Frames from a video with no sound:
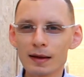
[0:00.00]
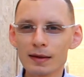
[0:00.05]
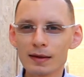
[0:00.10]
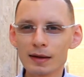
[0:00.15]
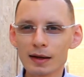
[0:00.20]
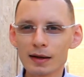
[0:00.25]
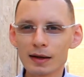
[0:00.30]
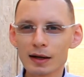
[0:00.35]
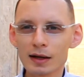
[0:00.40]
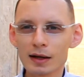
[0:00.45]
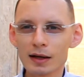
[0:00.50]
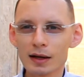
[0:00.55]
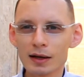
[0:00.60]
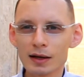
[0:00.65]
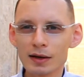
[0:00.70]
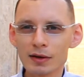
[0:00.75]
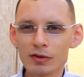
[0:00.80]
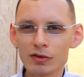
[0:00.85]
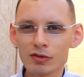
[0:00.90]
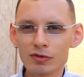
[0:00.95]
Tak jak
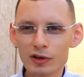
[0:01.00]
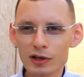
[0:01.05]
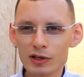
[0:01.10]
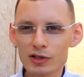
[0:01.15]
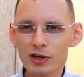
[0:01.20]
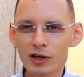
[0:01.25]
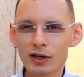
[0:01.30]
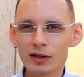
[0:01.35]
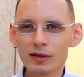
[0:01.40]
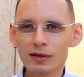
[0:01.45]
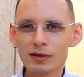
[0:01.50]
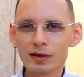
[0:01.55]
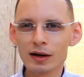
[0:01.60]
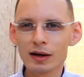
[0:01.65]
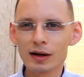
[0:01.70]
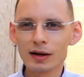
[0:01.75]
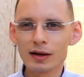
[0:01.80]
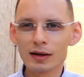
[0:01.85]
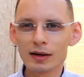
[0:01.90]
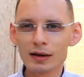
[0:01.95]

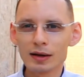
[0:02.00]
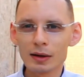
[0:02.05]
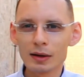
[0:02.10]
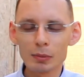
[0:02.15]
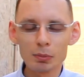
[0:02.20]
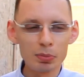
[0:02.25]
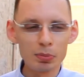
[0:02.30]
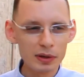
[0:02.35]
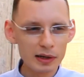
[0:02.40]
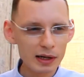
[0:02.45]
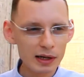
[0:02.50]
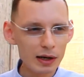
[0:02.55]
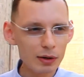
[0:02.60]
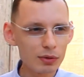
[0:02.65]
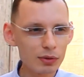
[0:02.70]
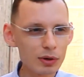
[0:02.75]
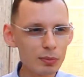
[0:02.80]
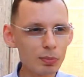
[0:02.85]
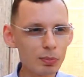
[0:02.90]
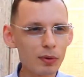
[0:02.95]
zwierzęta
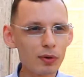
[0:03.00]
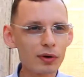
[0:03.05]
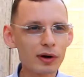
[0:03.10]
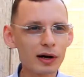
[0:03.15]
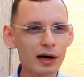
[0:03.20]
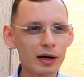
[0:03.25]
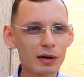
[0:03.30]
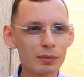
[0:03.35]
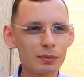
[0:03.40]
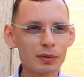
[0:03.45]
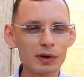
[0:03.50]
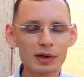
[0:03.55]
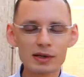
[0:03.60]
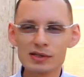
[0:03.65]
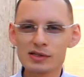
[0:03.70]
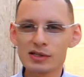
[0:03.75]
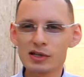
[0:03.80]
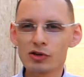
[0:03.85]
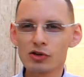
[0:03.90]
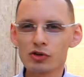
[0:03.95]
brały pokarm
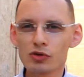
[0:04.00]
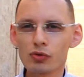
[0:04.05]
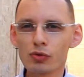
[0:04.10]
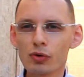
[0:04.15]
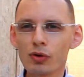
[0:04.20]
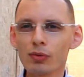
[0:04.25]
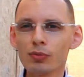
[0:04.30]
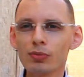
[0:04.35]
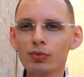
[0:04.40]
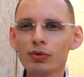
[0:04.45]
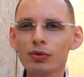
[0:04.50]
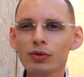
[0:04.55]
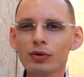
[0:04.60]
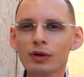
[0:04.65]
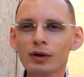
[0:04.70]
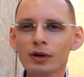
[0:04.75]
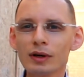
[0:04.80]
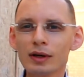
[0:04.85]
ze żłobu,